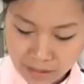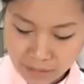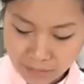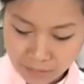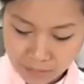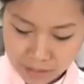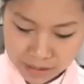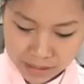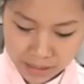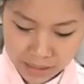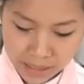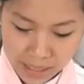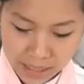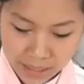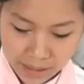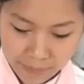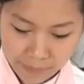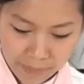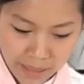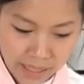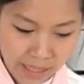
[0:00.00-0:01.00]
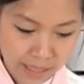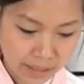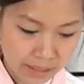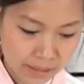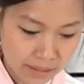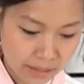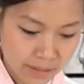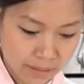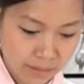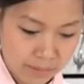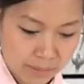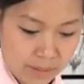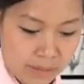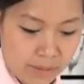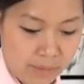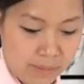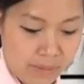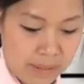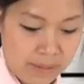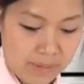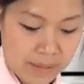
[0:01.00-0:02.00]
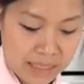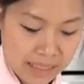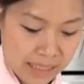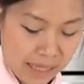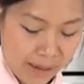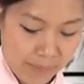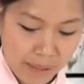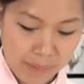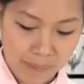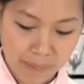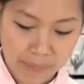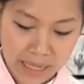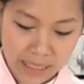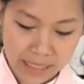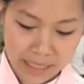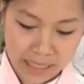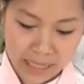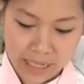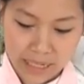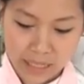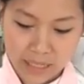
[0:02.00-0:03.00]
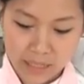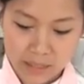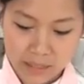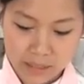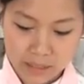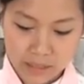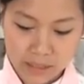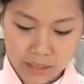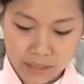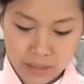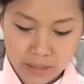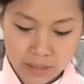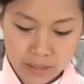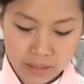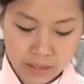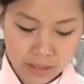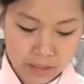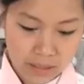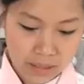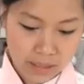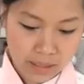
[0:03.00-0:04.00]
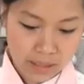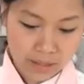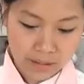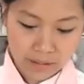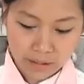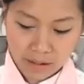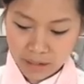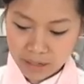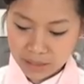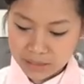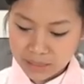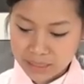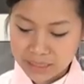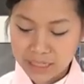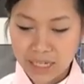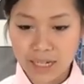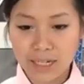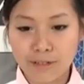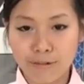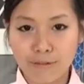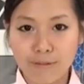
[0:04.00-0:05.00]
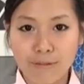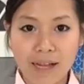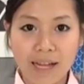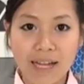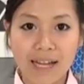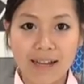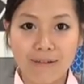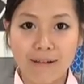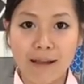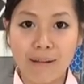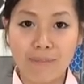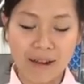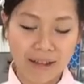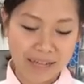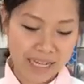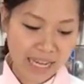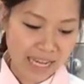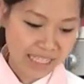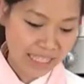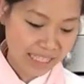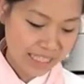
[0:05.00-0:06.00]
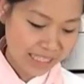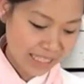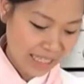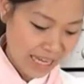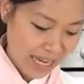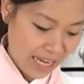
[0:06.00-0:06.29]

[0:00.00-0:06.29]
ในครัวจะทาน้ำมันปึ๊บนี่เป็นชามน้ำมันค่ะแล้วก็จะเช็คดูว่าความร้อนได้ที่หรื